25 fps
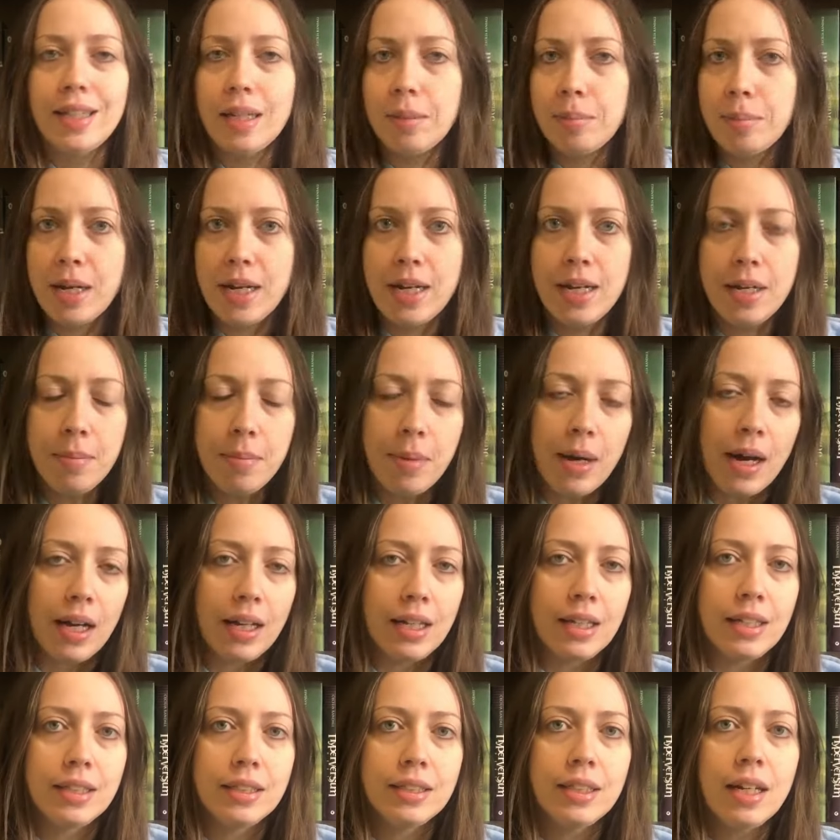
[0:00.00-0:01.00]
la pelle
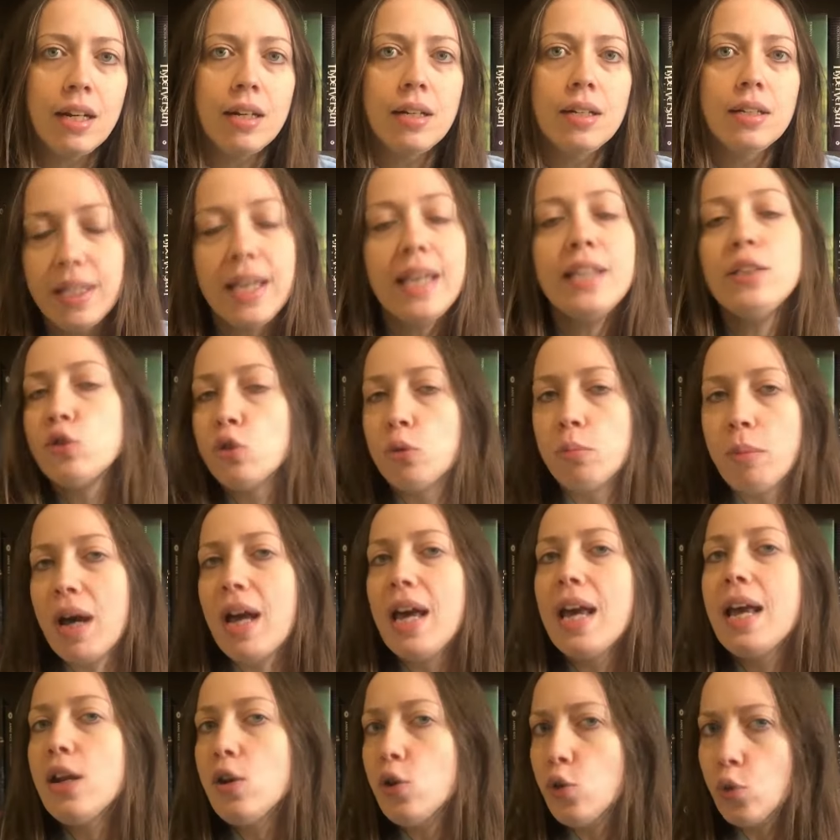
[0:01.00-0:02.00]
pallida e insomma
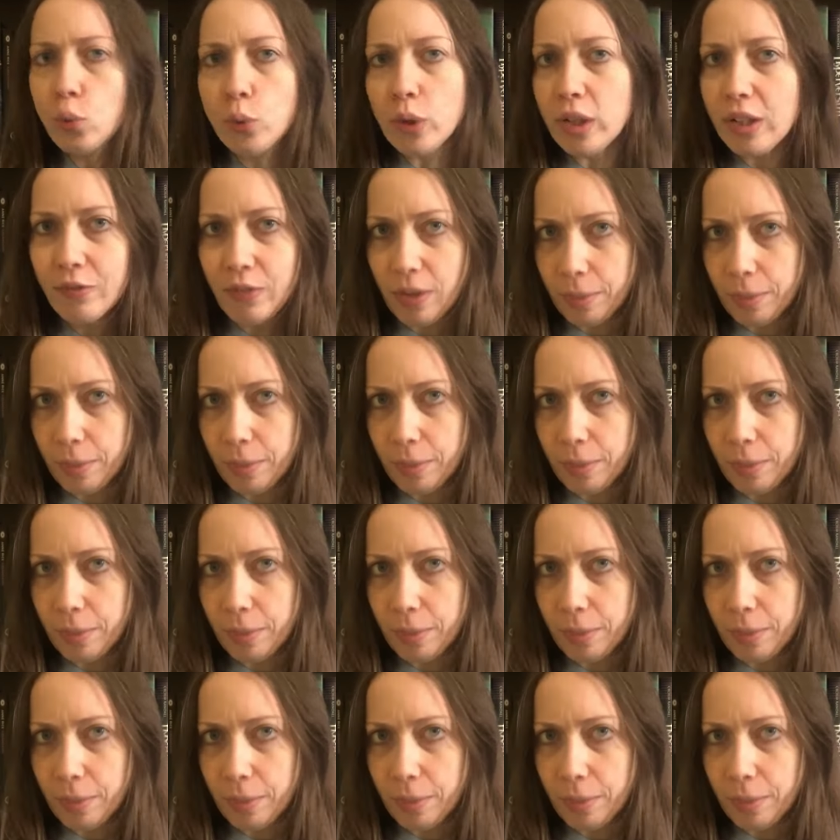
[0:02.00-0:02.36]
è lui il